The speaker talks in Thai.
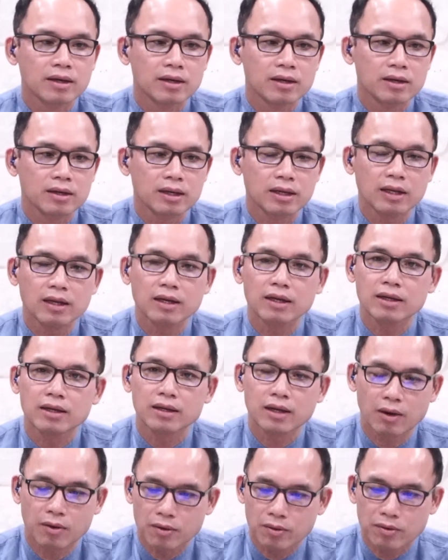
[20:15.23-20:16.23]
นะ
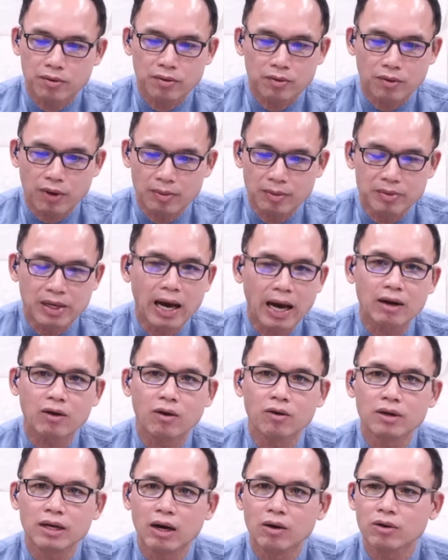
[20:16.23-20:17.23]
เราความอยากของ
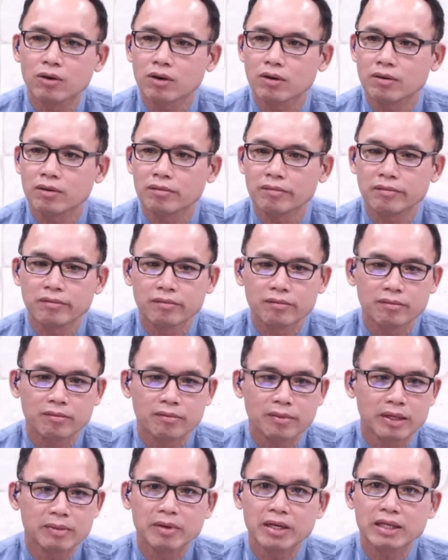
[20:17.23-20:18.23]
เราก็
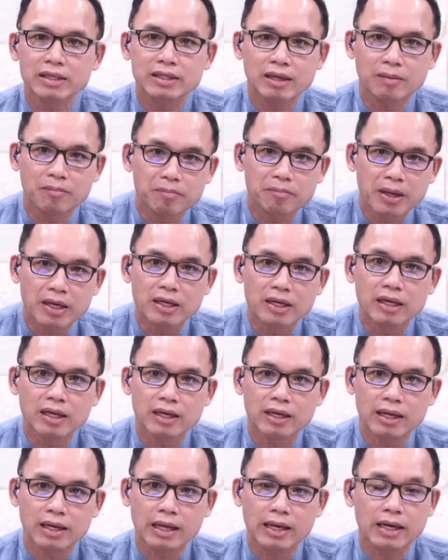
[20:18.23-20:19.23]
มันไม่ได้จำเป็นห
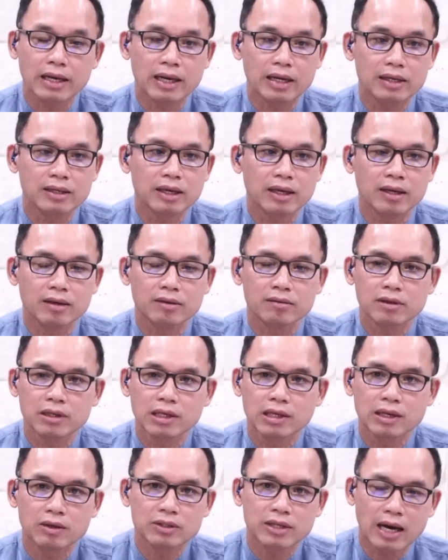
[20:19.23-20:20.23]
ลาย ๆ ครั้งเนี่ยเฮ้ย
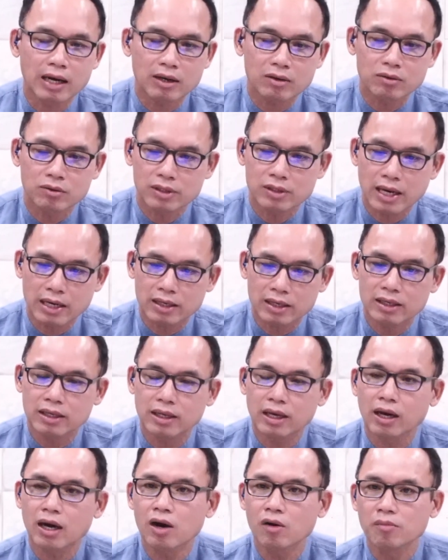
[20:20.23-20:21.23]
เราอยากนู่นอยากนี่
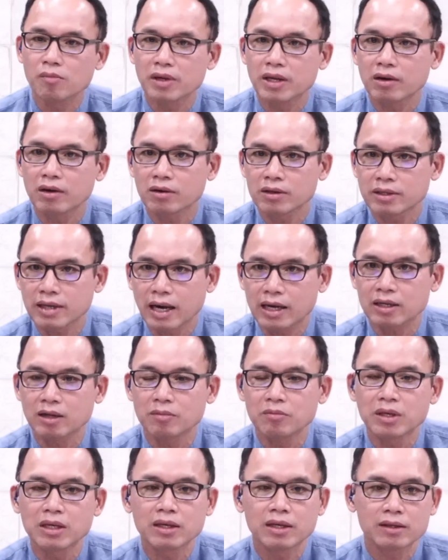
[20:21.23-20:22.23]
เขามีเราก็อยากจะ
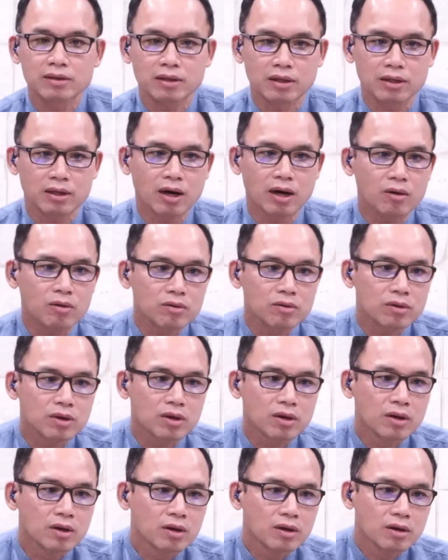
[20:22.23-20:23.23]
มีเขา
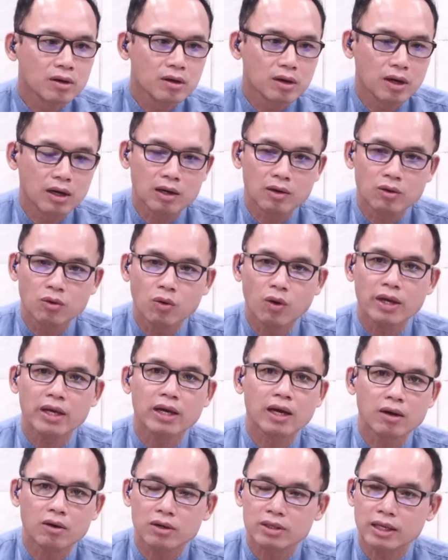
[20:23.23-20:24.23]
รวย
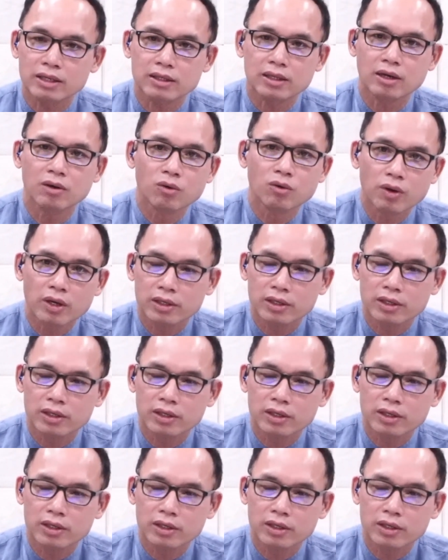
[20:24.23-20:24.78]
เราก็อยากจะรวย